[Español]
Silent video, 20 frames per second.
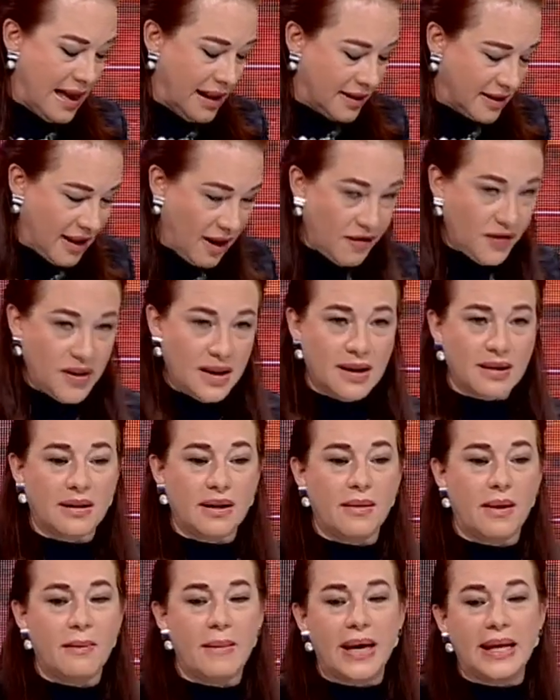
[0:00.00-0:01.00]

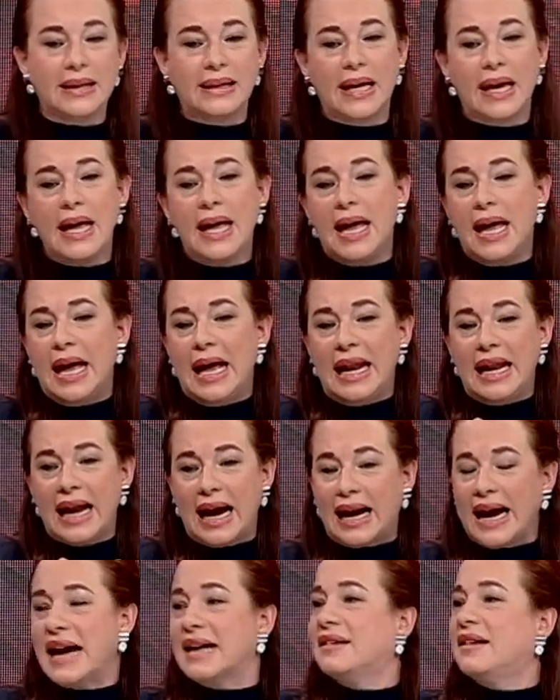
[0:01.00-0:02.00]
Definitivamente, la
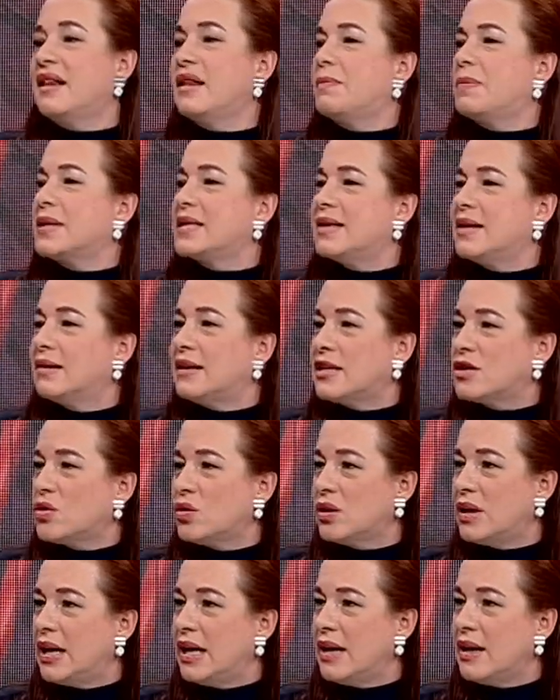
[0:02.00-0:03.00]
carta de presentación
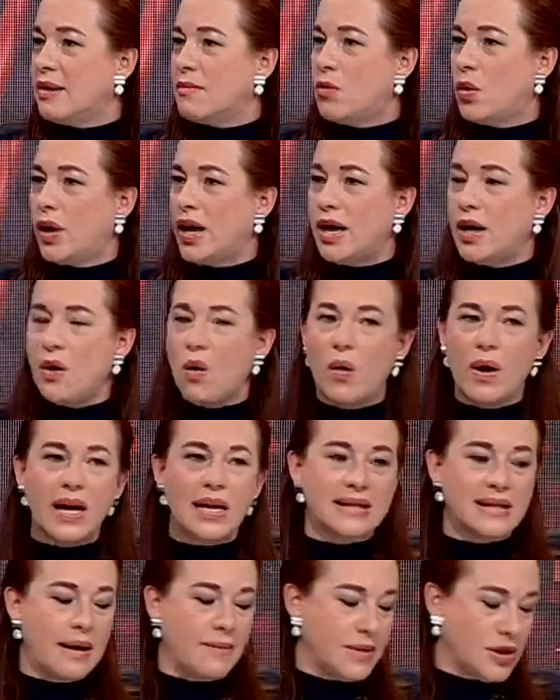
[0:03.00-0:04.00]
de Lenín Moreno
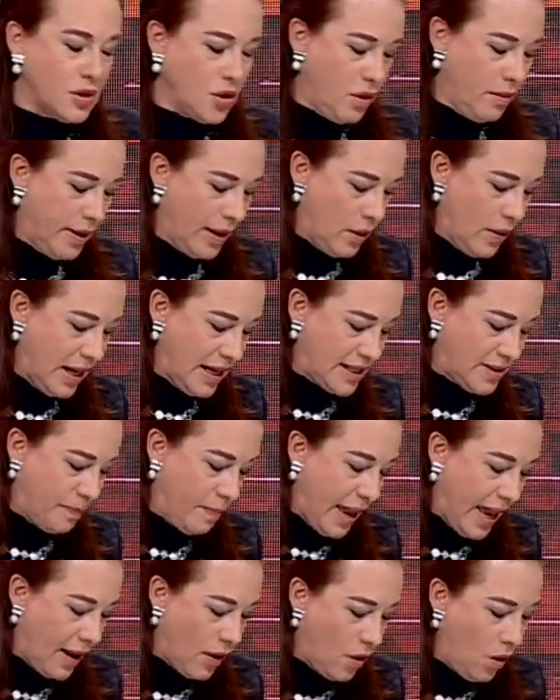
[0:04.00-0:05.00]
es la misión Manuel
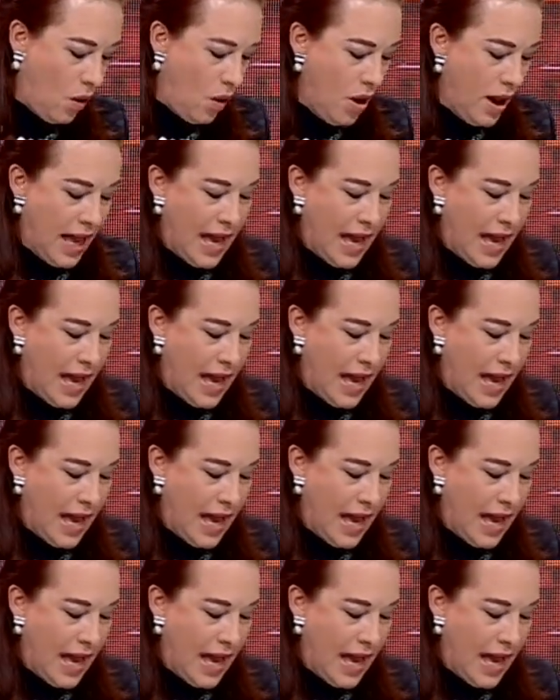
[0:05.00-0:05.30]
Espejo,